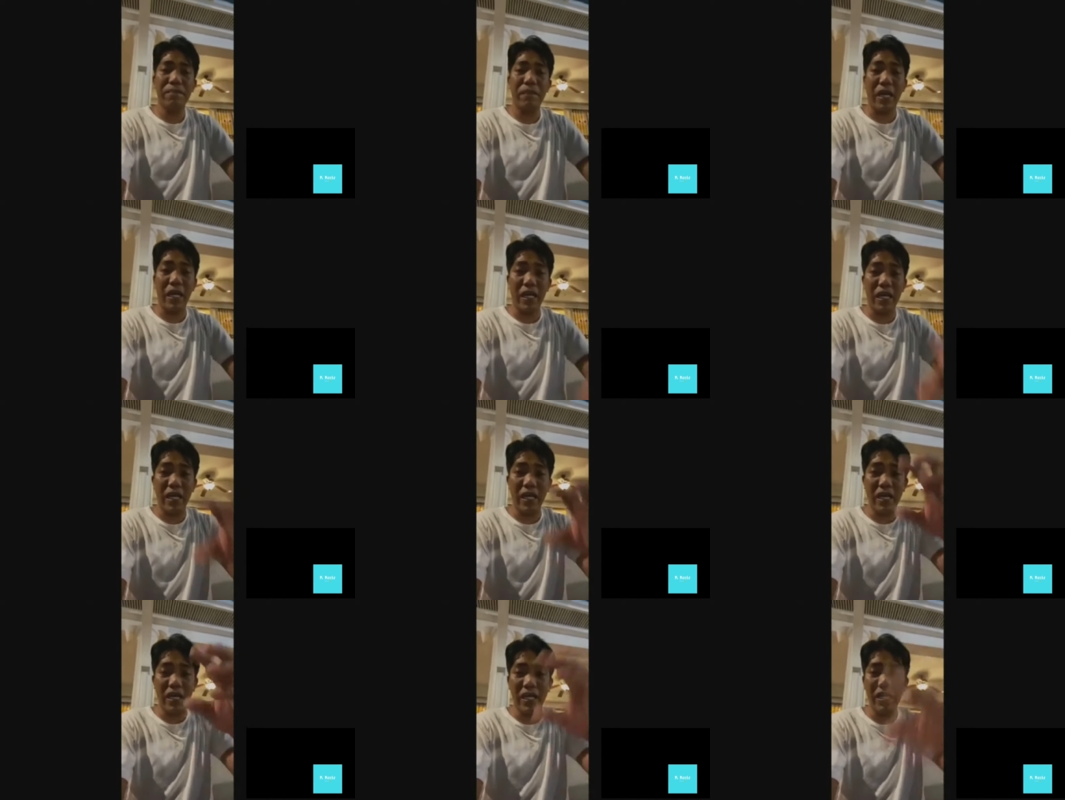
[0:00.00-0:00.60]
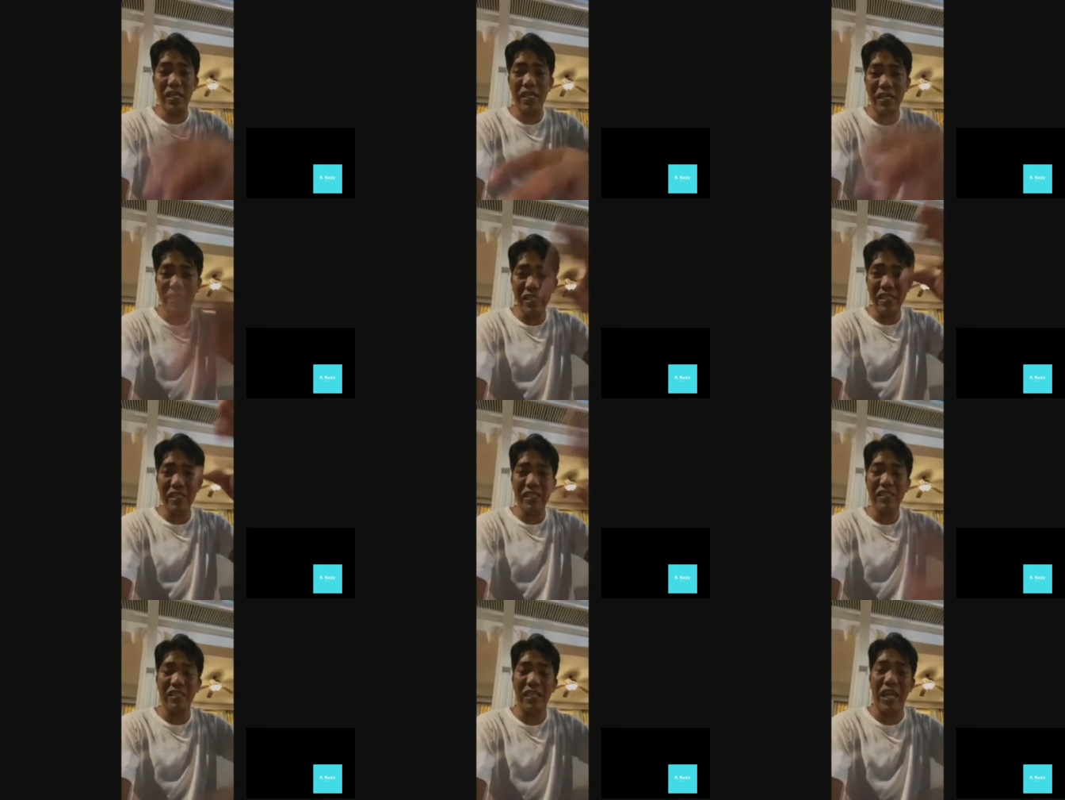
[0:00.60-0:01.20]

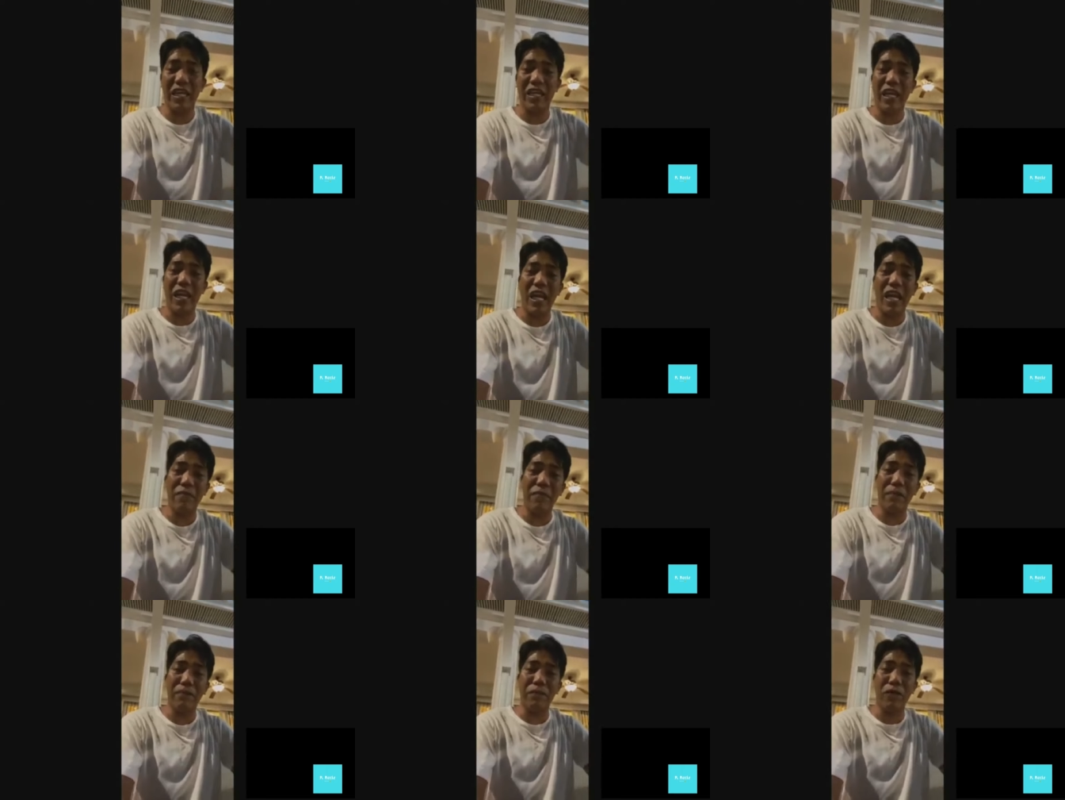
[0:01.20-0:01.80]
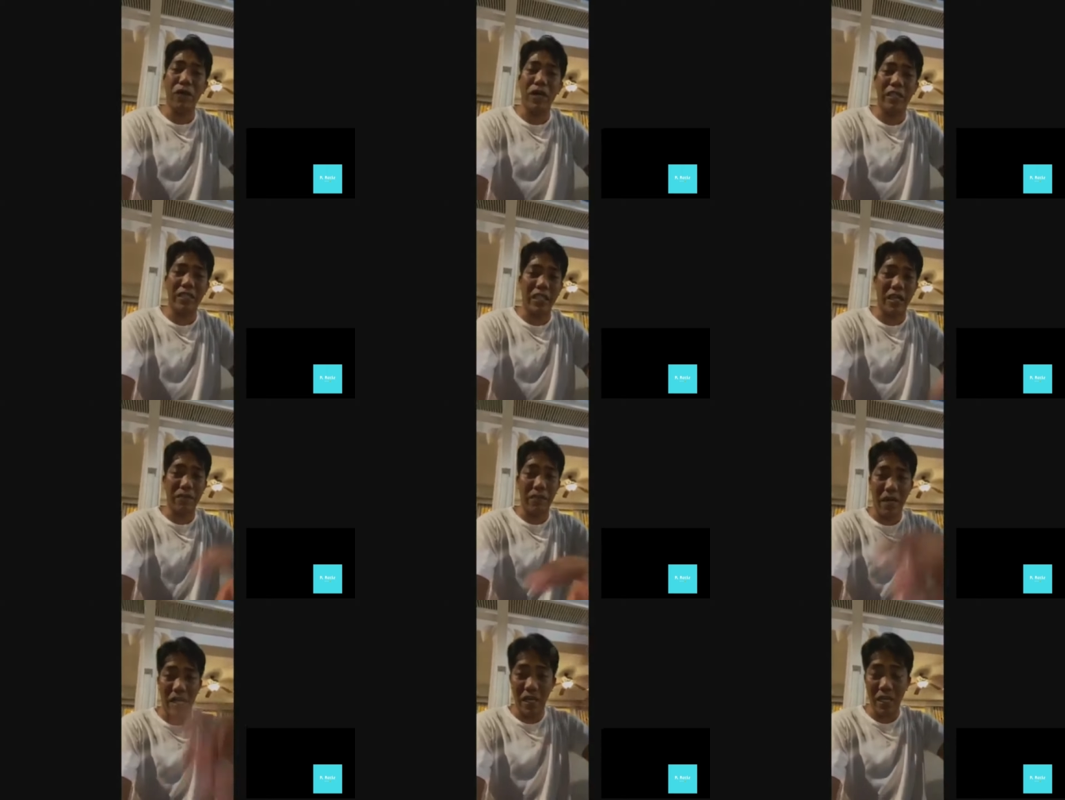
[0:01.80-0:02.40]
Paki-share na lamang po at
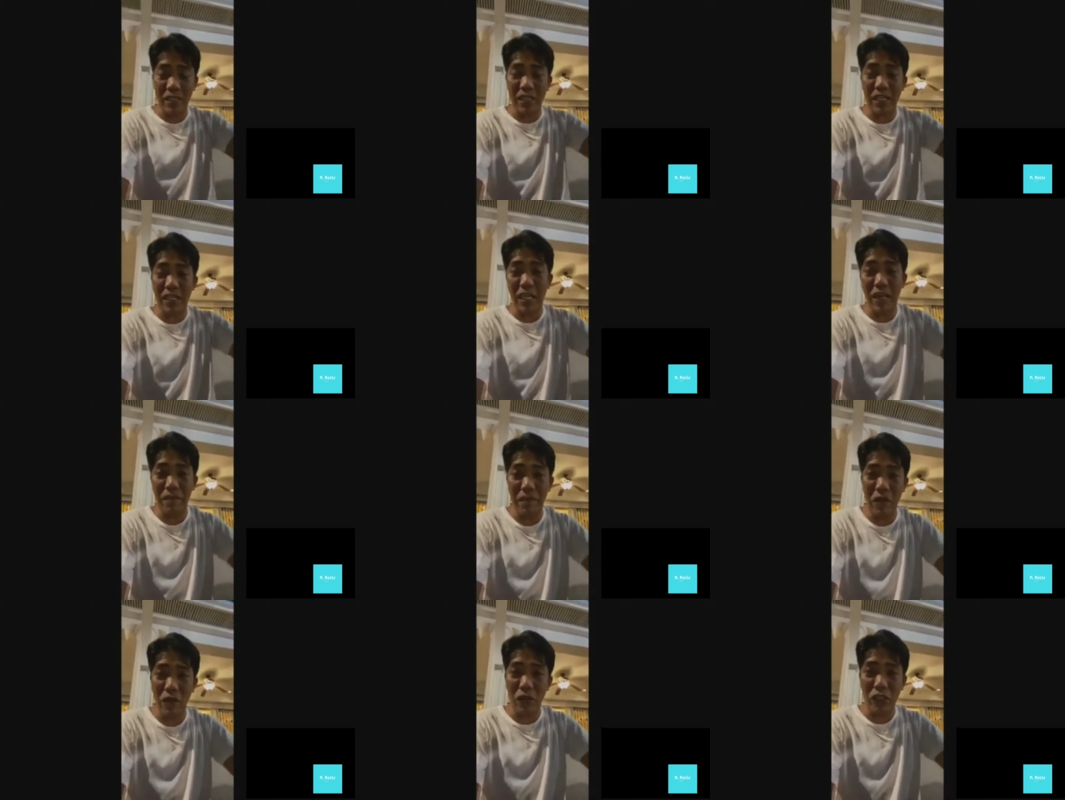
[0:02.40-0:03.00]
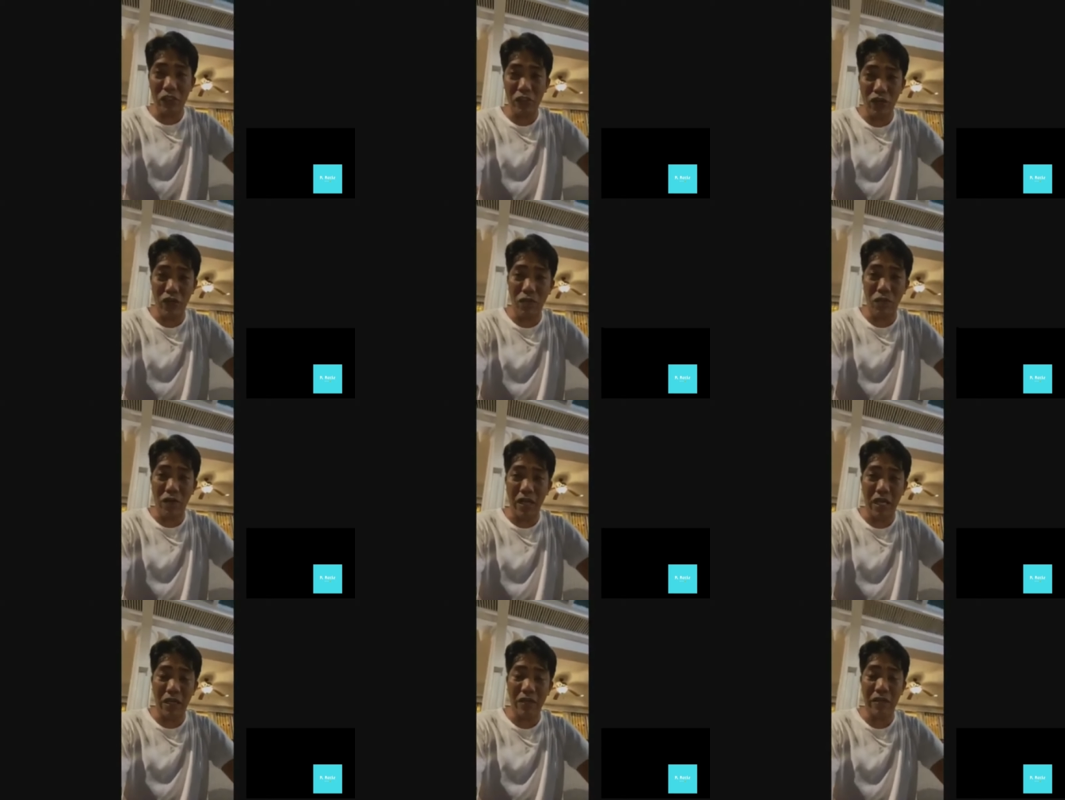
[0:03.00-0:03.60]
nang makarating kay Mayor Isko
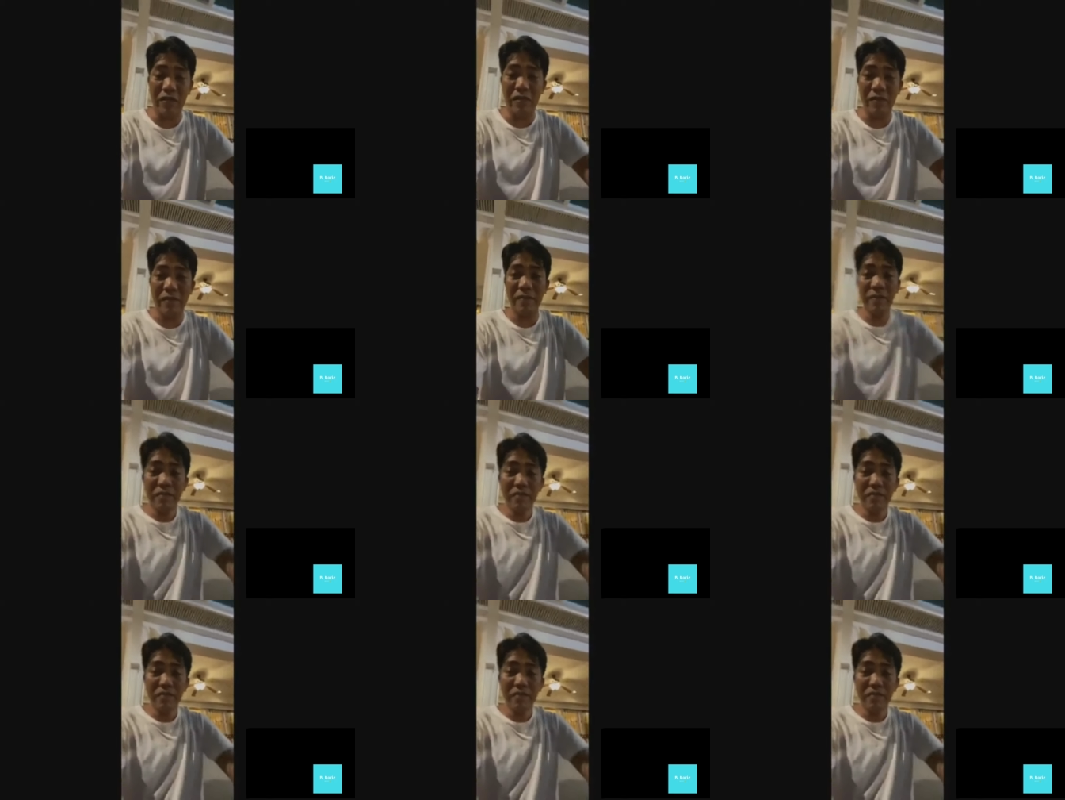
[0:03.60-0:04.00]
Moreno.